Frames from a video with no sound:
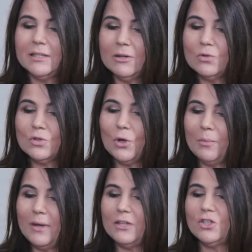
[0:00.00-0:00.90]
Tão
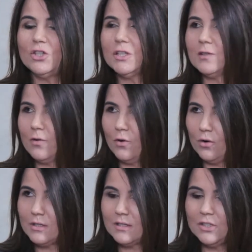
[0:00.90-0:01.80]
somente
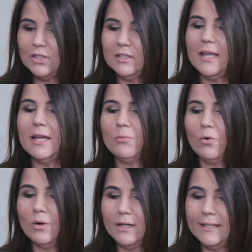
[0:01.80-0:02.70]
esforça-te, tenha
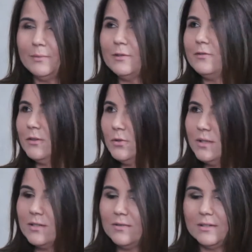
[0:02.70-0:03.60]
bom ânimo, ele falou
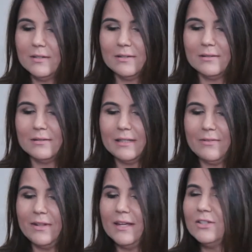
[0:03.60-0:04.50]
duas vezes
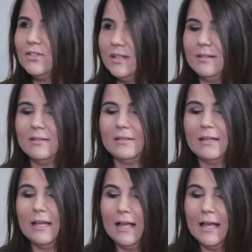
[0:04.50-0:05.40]
na verdade três.
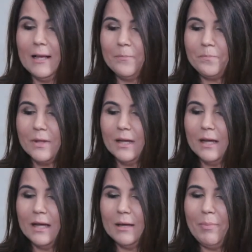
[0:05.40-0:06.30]

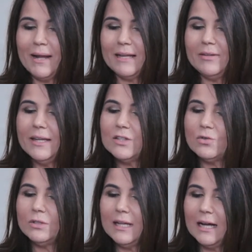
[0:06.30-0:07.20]
É, para teres
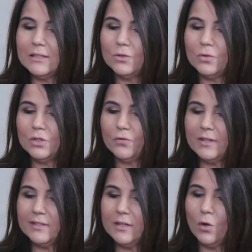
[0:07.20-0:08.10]
cuidado de
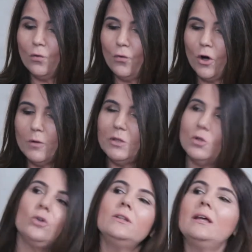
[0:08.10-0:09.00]
fazer conforme
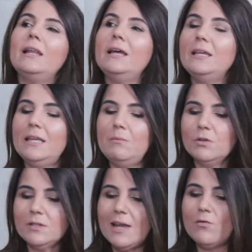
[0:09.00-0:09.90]
toda a lei que
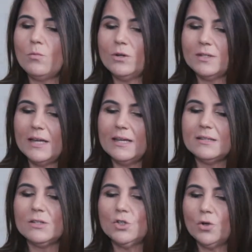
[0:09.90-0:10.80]
meu servo
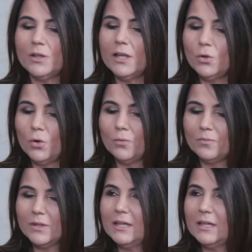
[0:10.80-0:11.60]
Moisés te ordenou.